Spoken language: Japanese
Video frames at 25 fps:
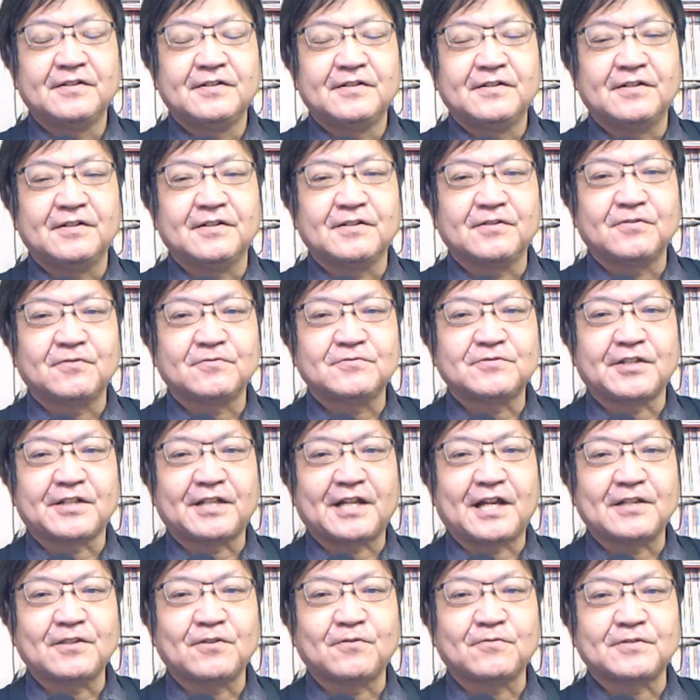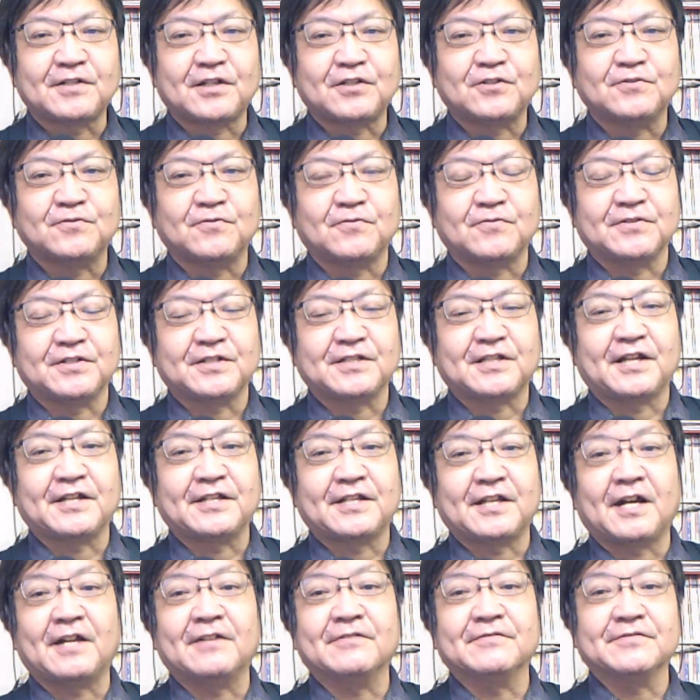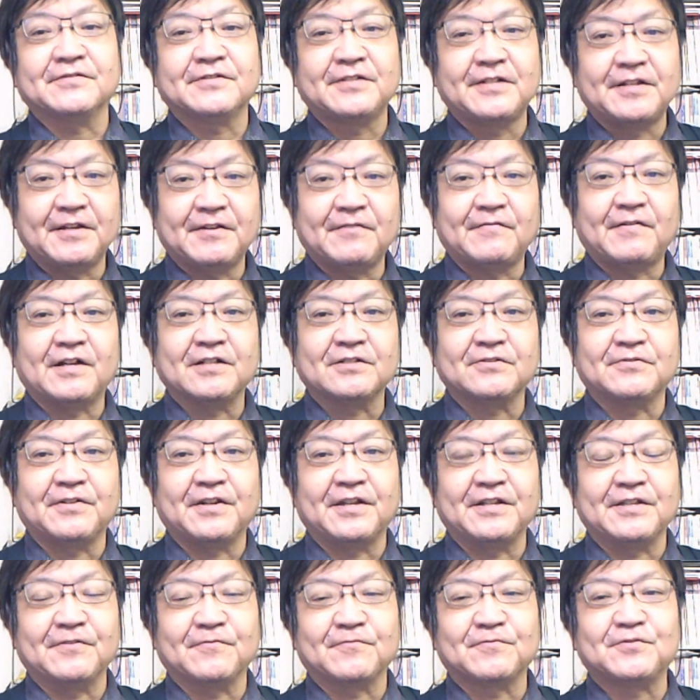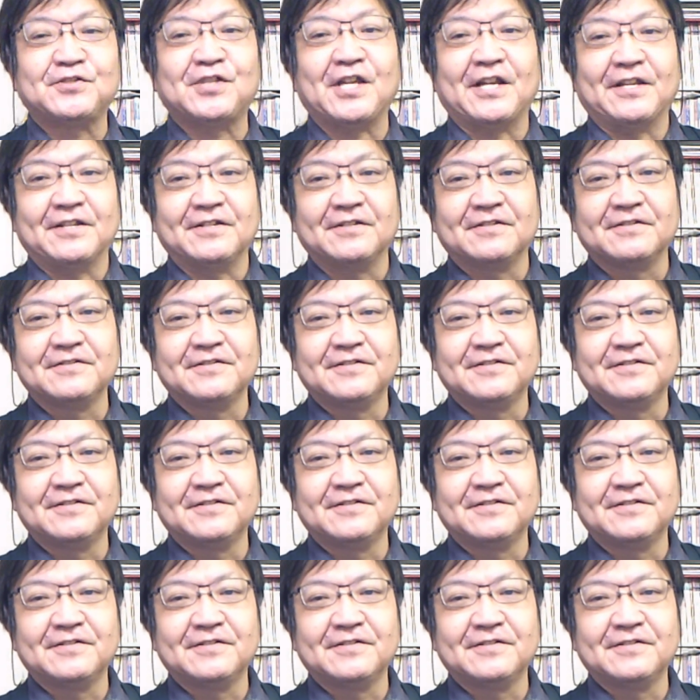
そのくせ単独で中国に行ったりしてはるんですね。ファーストレッジのくせに。